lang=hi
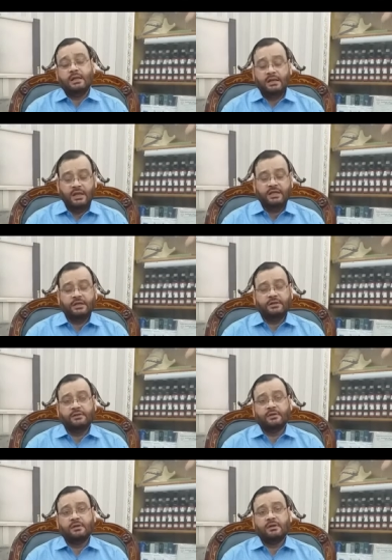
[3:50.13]
लेकिन
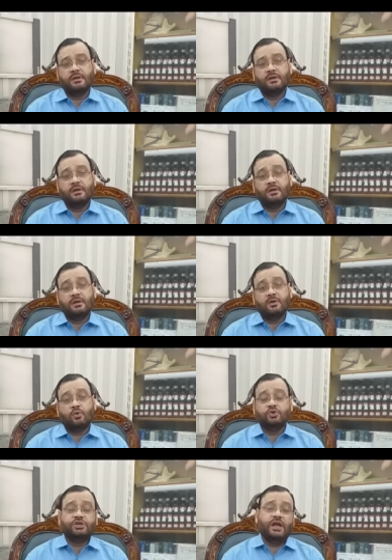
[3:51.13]

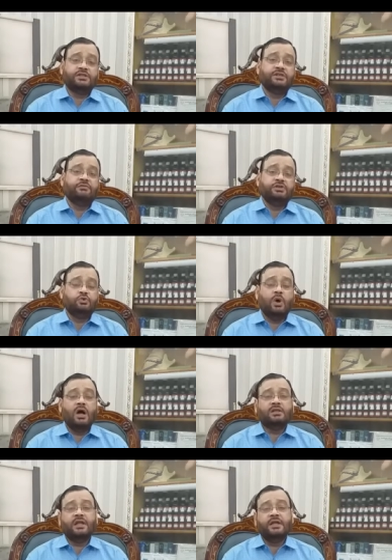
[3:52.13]
कुछ ऐसी
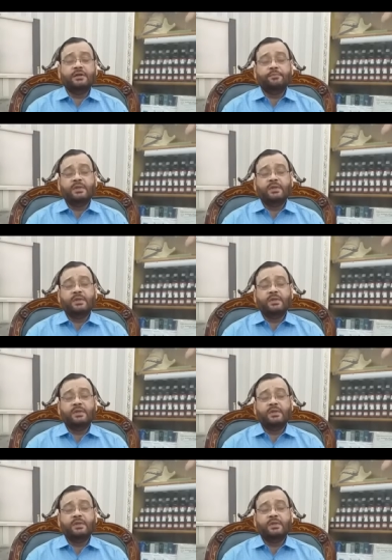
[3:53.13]
वजूहत हैं